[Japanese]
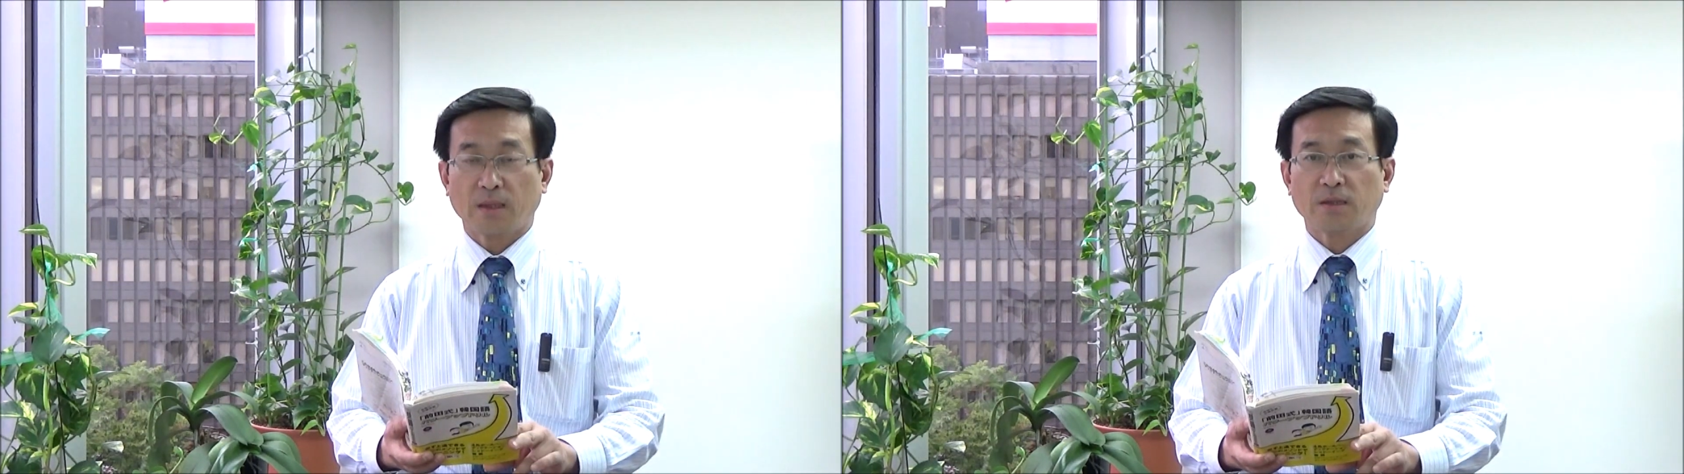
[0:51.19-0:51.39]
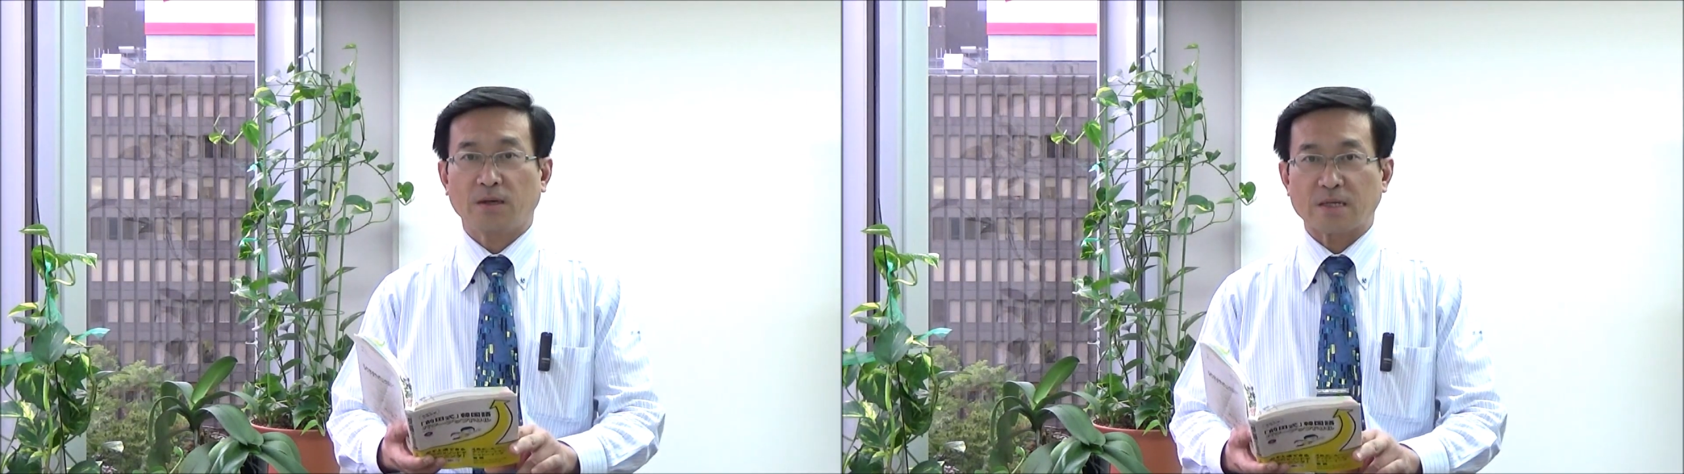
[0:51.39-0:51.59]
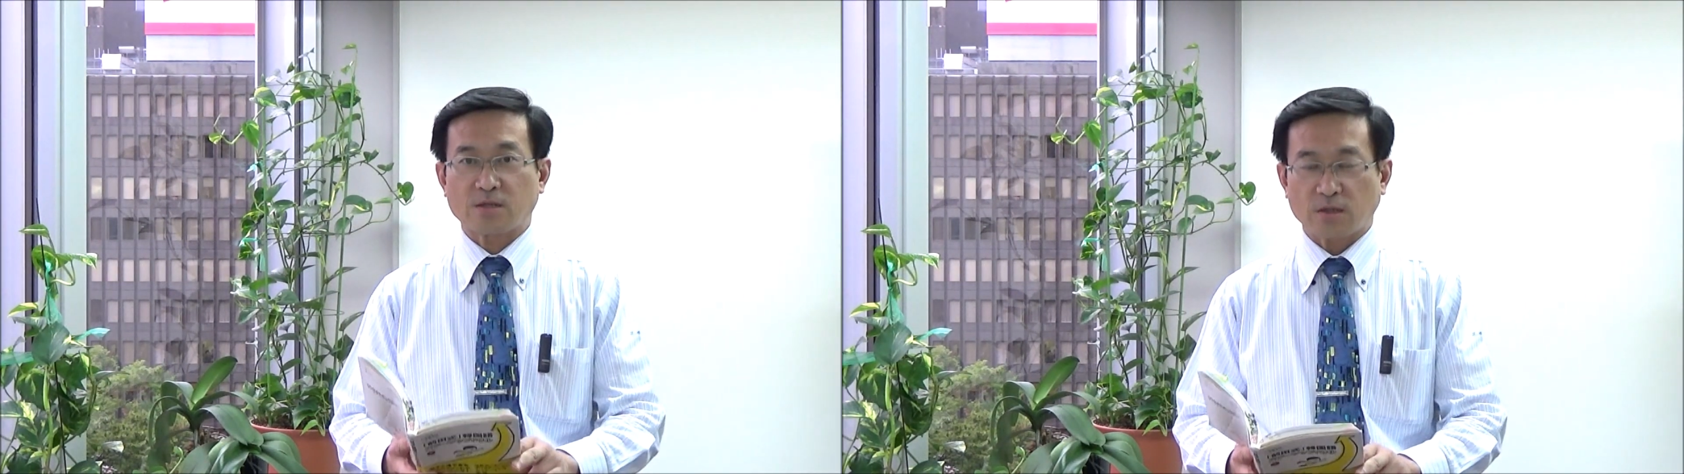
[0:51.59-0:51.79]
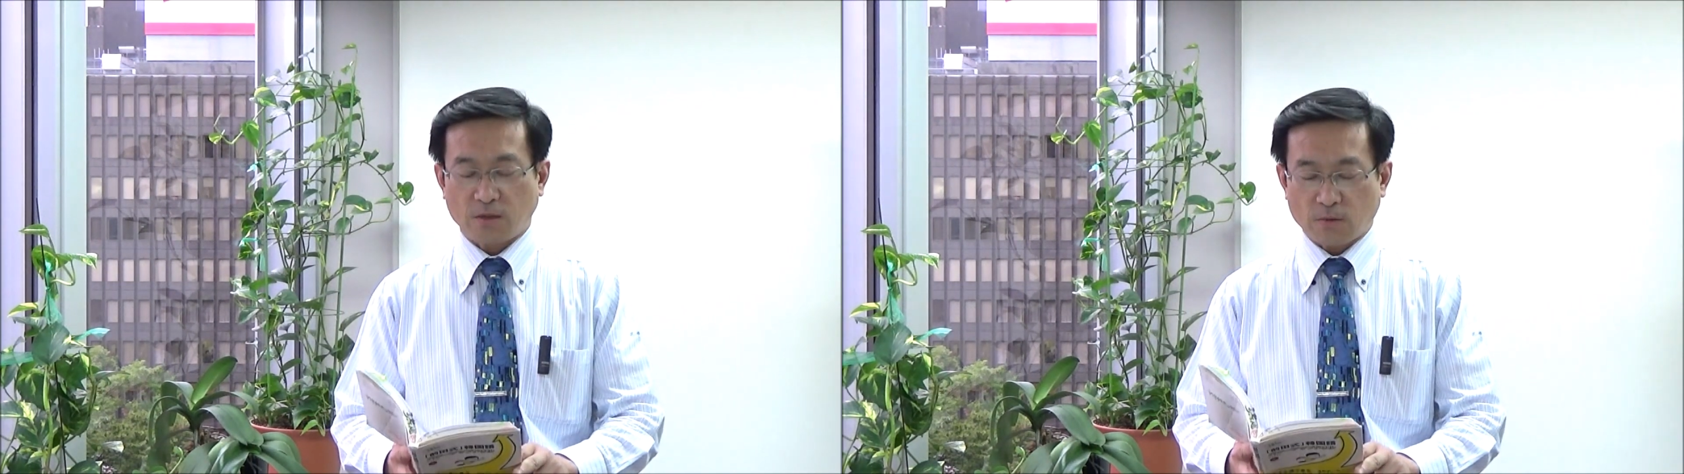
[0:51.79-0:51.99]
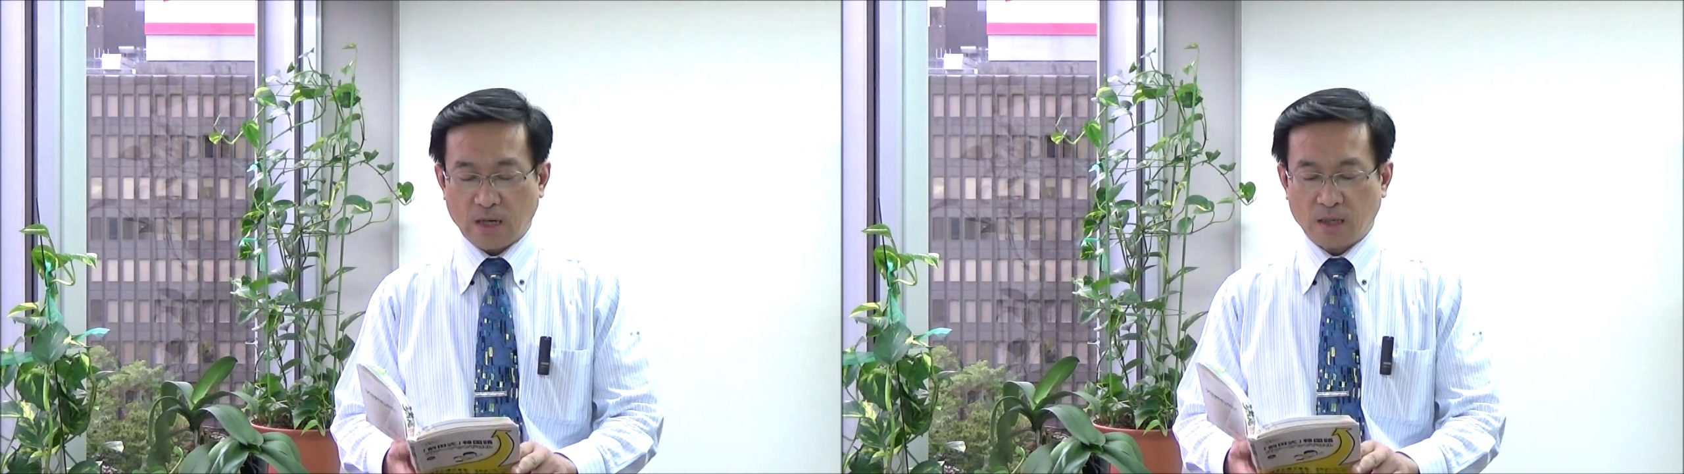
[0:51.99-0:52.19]
では
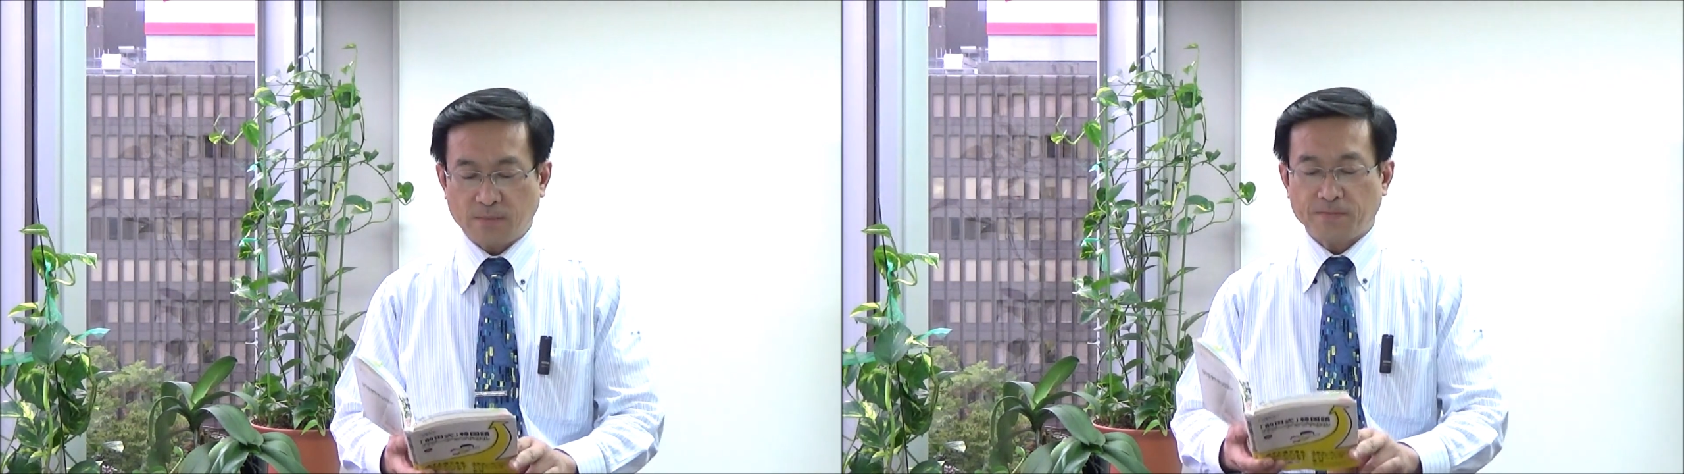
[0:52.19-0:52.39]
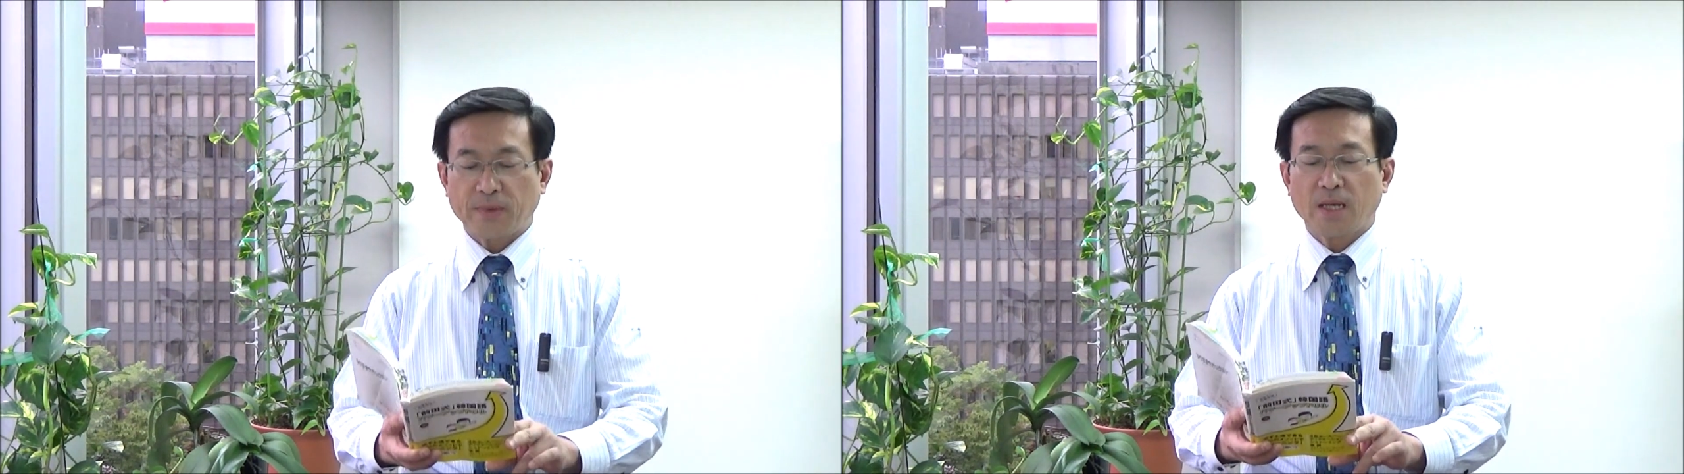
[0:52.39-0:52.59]
次は